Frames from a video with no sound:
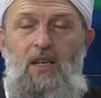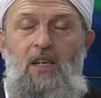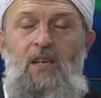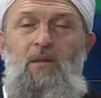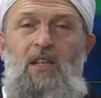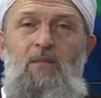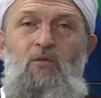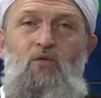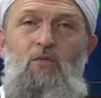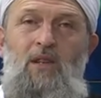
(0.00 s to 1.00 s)
Kıymetli
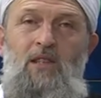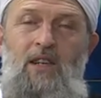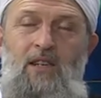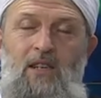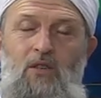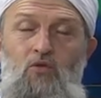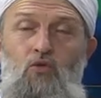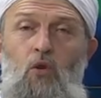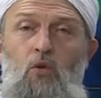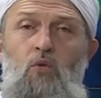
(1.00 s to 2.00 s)
Müslümanlar,
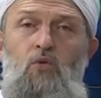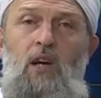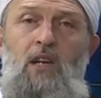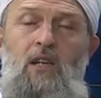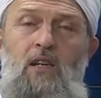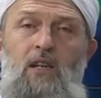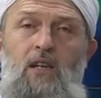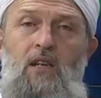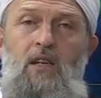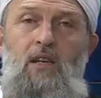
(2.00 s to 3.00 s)
çok güzel
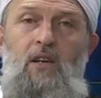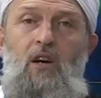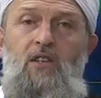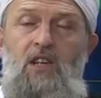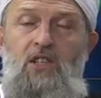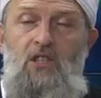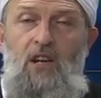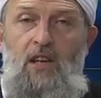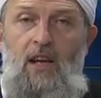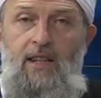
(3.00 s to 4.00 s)
kazançlar
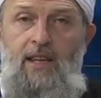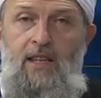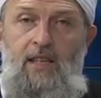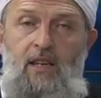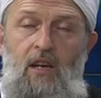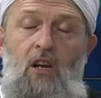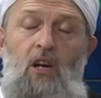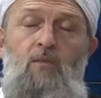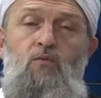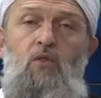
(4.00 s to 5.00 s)
elde ettik
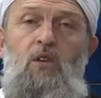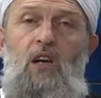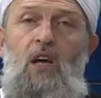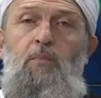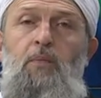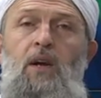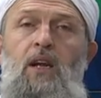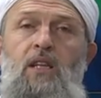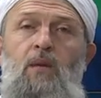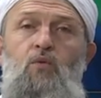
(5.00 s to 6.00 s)
elhamdülillah. Hep
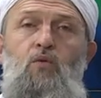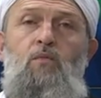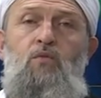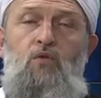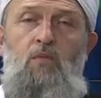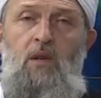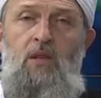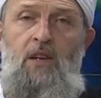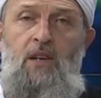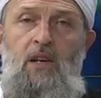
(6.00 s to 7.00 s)
birlikte bütün
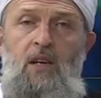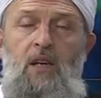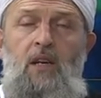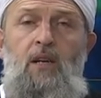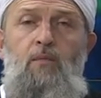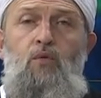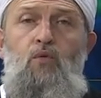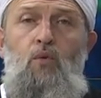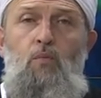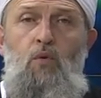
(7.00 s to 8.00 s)
Müslümanlar,
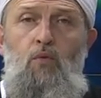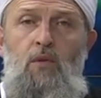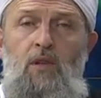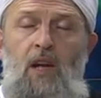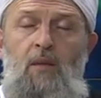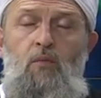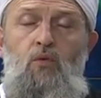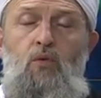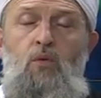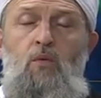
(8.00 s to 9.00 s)
bütün müminler,
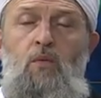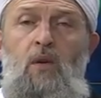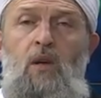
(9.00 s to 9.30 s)
bütün